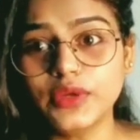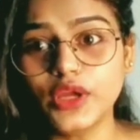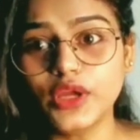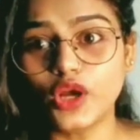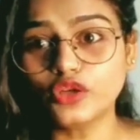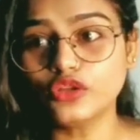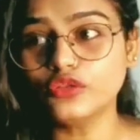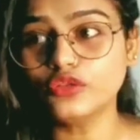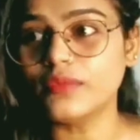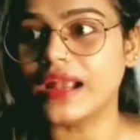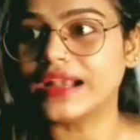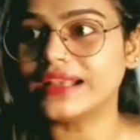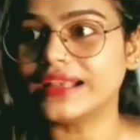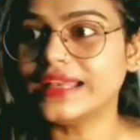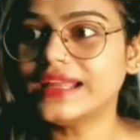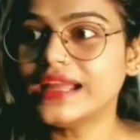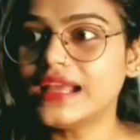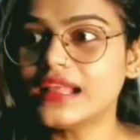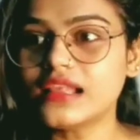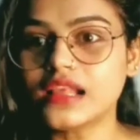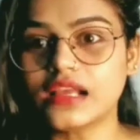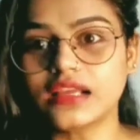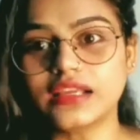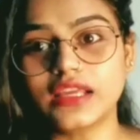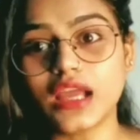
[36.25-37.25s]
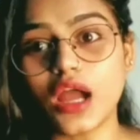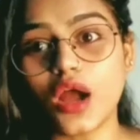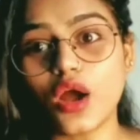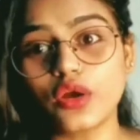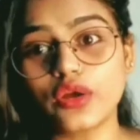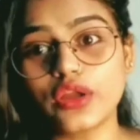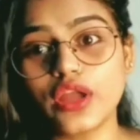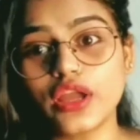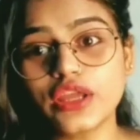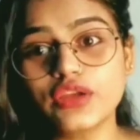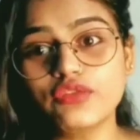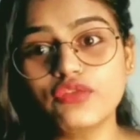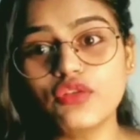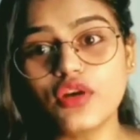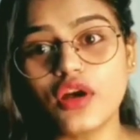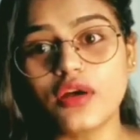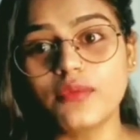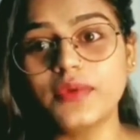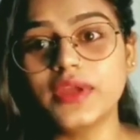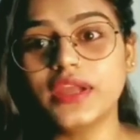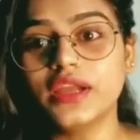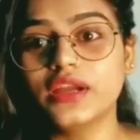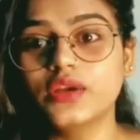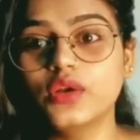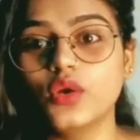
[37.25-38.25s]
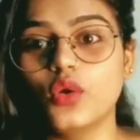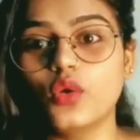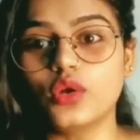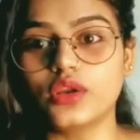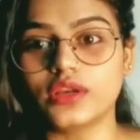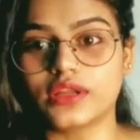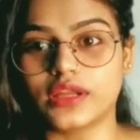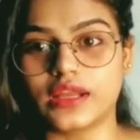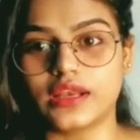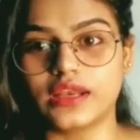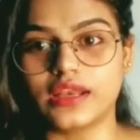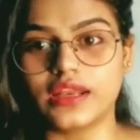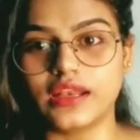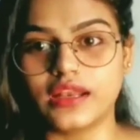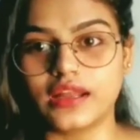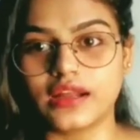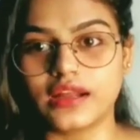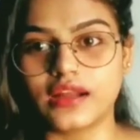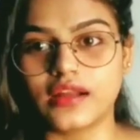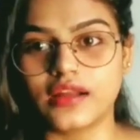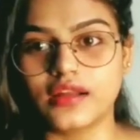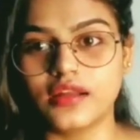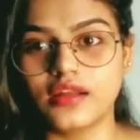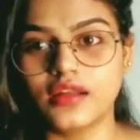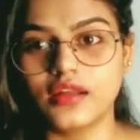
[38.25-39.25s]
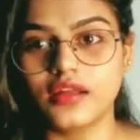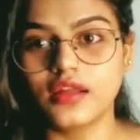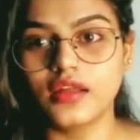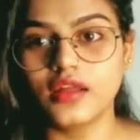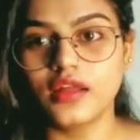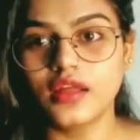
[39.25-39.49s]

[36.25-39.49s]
अभी ऑटोमेटिक ऐसा क्या हो गया कि वो हमें इग्नोर करने लगा